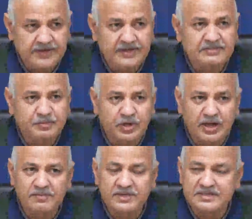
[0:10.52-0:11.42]
इस
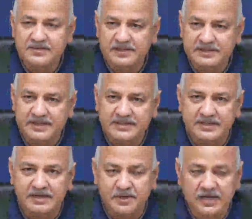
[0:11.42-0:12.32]
प्रोग्राम की सफलता से
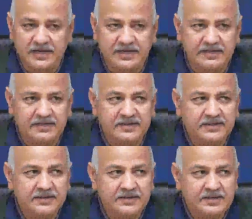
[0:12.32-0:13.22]
घबराकर
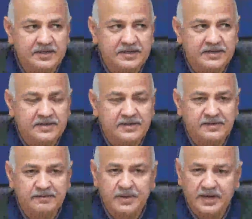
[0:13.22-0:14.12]

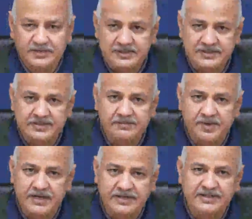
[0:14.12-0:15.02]
भारतीय जनता
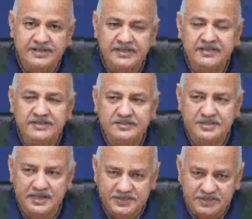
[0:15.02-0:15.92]
पार्टी ने
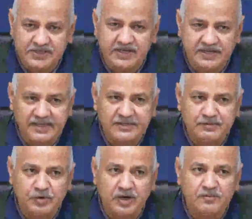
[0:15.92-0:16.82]
साजिश करके इस
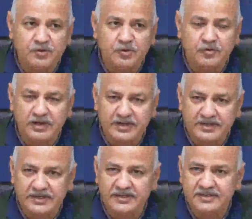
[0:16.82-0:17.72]
प्रोग्राम को रुकवाने
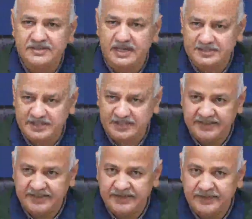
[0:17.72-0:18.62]
की चाल चली
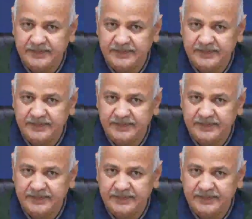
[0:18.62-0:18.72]
है